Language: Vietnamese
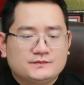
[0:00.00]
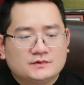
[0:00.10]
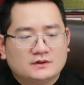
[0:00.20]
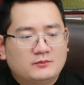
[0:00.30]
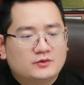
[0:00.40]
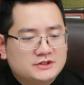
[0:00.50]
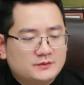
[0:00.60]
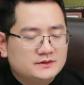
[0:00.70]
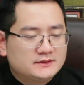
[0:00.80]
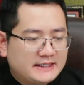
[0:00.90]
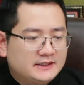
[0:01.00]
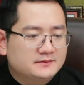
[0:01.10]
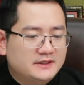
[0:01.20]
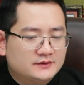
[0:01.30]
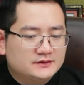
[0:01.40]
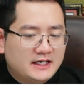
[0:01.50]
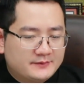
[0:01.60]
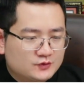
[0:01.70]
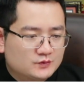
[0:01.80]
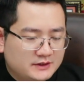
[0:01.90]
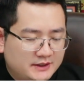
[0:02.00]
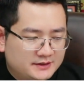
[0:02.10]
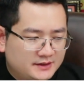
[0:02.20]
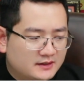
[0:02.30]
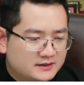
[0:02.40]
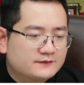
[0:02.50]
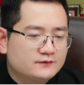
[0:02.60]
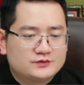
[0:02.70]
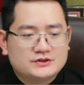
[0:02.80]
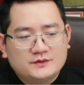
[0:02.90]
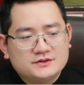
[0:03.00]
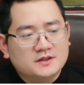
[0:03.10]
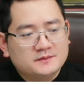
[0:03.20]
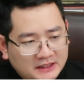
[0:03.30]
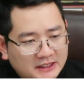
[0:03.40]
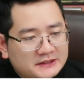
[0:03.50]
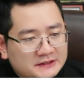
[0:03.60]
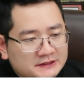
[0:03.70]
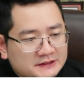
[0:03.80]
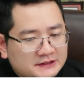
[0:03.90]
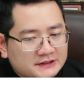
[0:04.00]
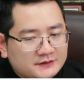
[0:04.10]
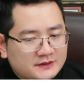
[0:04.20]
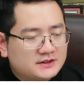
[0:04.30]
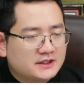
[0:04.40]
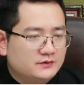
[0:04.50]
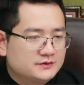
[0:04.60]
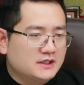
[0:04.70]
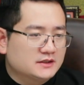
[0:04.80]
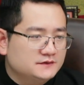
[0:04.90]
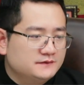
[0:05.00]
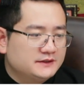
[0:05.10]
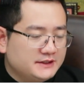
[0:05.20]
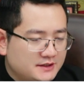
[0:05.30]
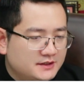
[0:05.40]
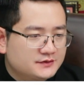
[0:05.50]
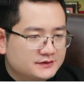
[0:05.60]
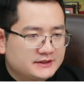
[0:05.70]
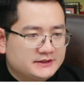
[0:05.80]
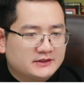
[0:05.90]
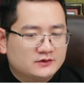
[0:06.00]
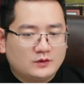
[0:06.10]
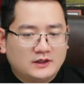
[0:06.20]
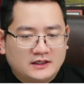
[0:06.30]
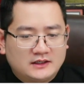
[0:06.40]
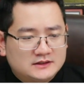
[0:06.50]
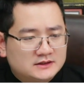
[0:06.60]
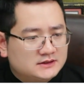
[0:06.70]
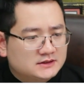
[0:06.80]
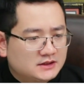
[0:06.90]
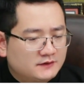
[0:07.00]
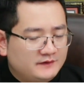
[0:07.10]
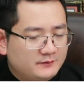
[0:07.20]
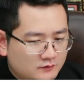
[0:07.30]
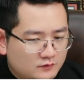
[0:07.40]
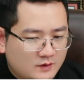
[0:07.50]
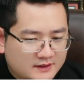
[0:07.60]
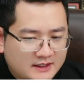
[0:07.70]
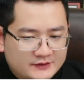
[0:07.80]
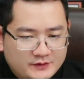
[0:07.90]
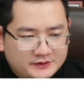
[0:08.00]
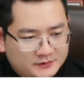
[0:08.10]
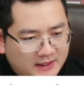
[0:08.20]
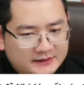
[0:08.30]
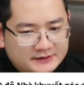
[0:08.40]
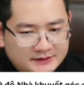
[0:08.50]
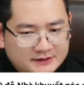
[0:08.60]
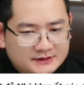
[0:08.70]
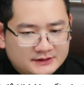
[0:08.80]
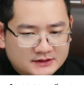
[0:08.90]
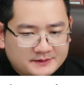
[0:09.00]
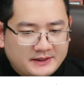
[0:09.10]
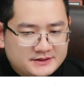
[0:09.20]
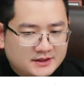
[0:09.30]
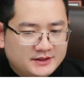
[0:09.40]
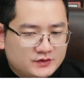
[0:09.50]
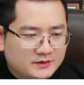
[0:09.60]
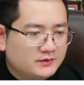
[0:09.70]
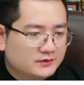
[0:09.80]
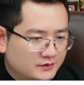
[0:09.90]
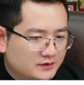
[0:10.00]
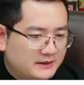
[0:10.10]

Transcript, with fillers: là một trong những cách mà anh có thể áp dụng để khắc phục trong trường hợp như này nếu như anh cần hỗ trợ tư vấn kỹ hơn có thể nhắn qua uh, Facebook hoặc để lại số điện thoại thì các bạn trợ lý chuyên môn của tôi các bạn